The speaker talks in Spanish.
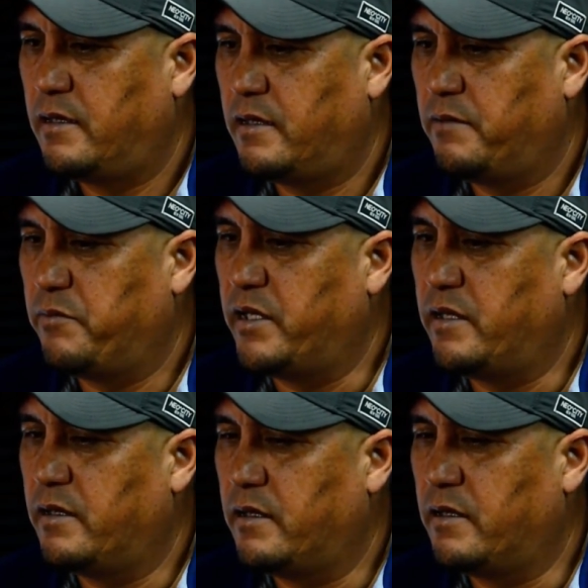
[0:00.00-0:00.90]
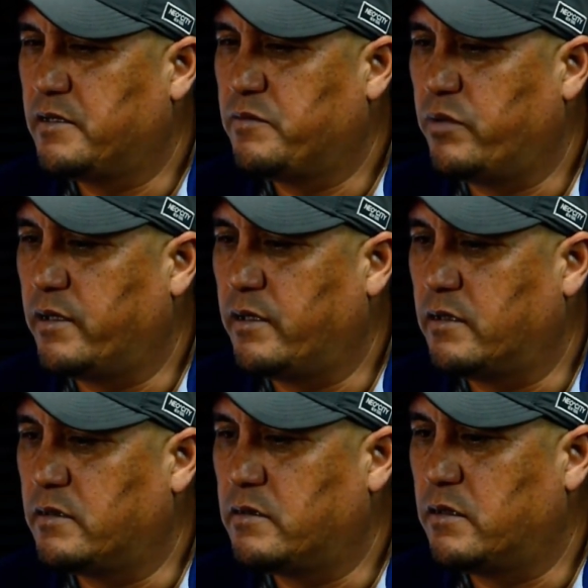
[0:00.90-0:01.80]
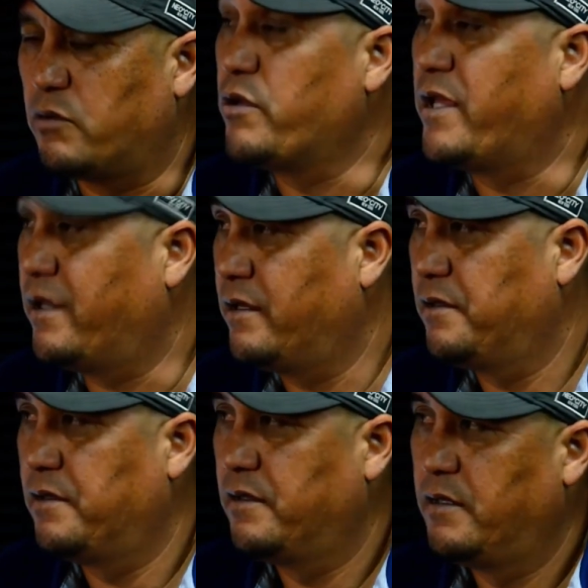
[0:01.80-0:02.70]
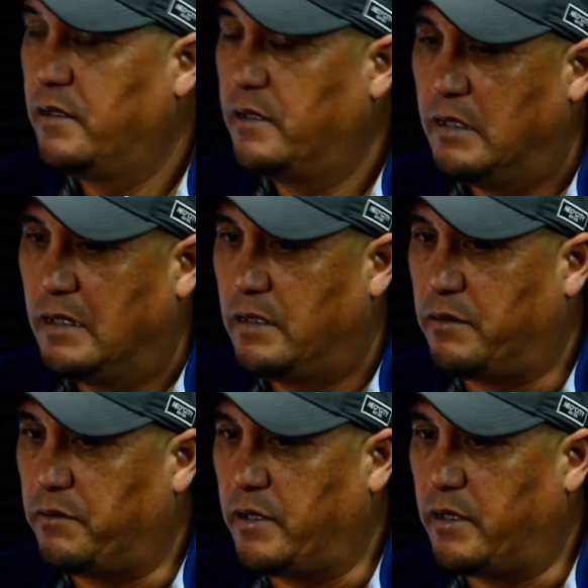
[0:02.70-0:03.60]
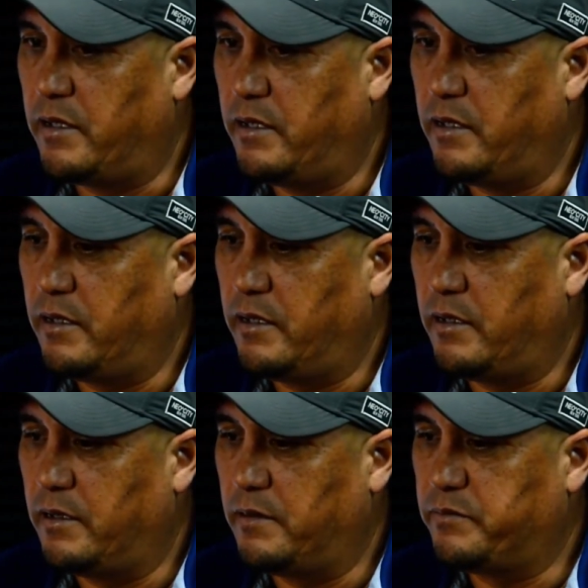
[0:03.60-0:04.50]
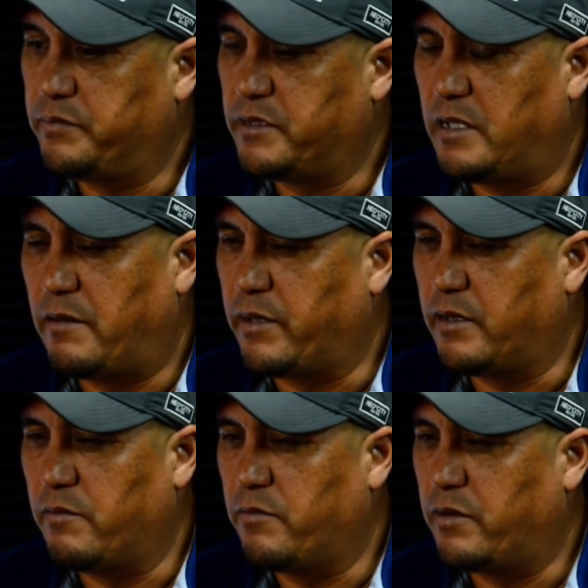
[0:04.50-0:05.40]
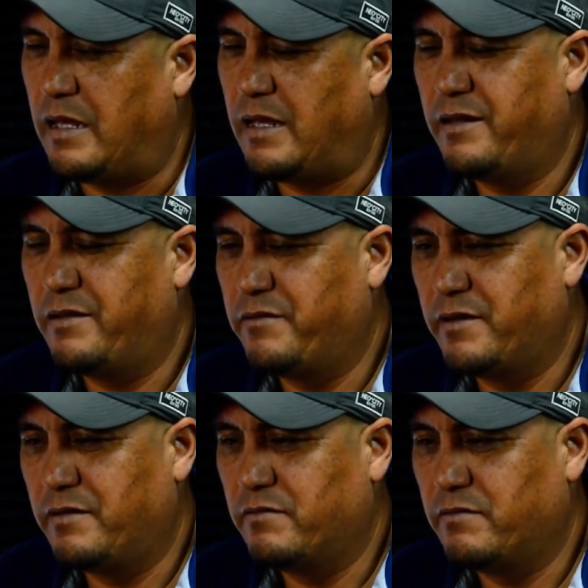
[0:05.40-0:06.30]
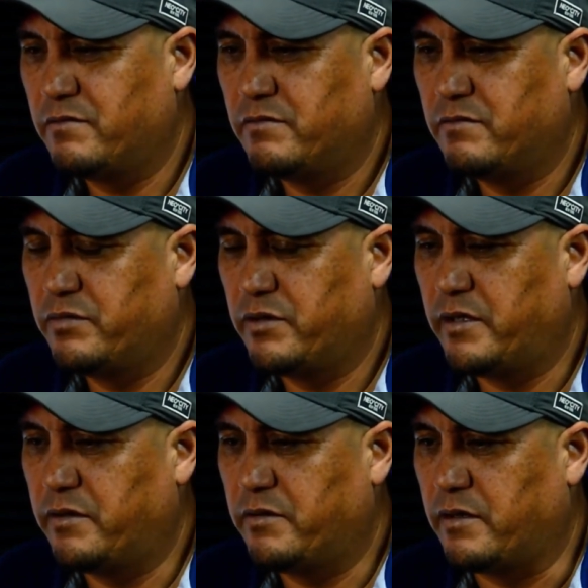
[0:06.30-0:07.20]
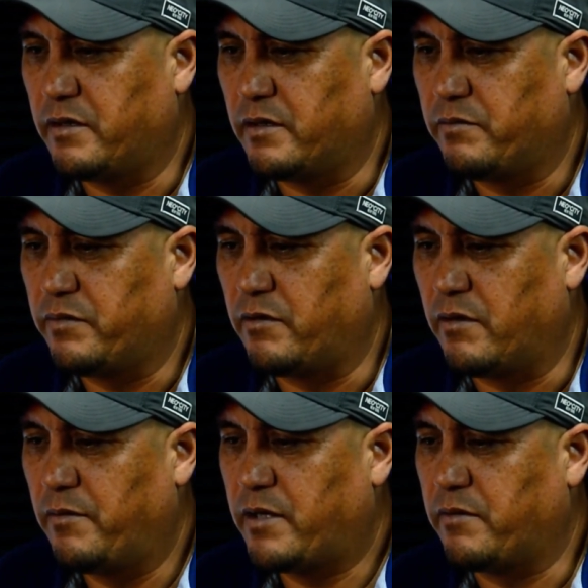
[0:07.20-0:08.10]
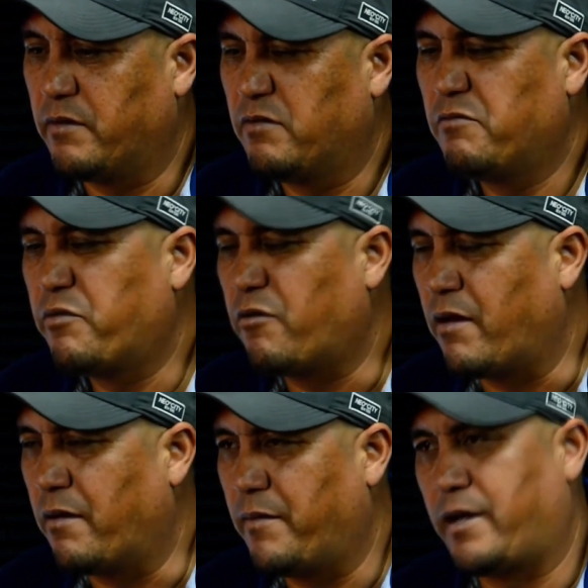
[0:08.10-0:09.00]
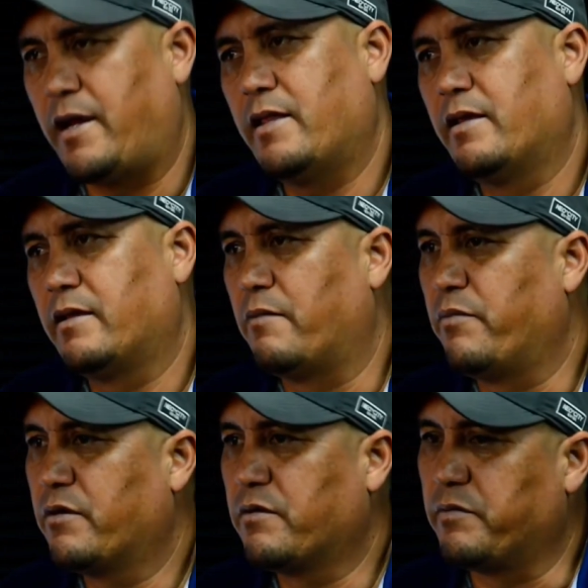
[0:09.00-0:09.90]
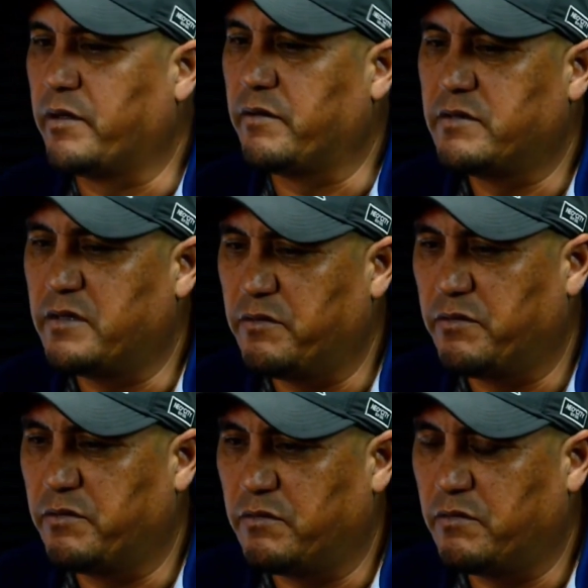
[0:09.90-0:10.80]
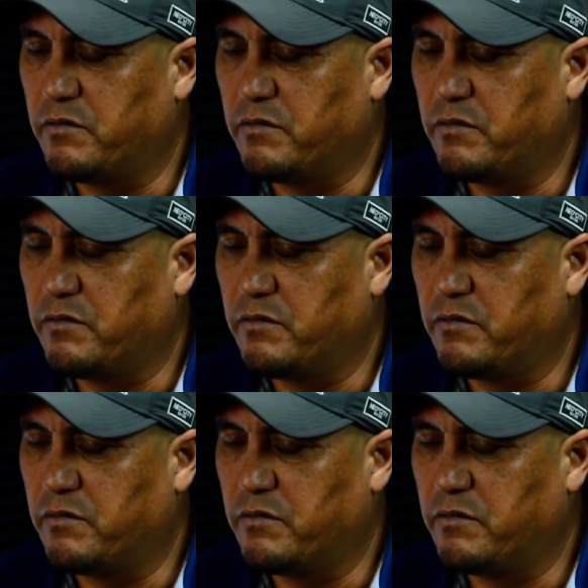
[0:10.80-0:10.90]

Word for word: viene después Ruggeri. Ruggeri, pues en la pretemporada y tuve un, poquito de problema, con, no un problema grande tampoco, pero sí tuve un,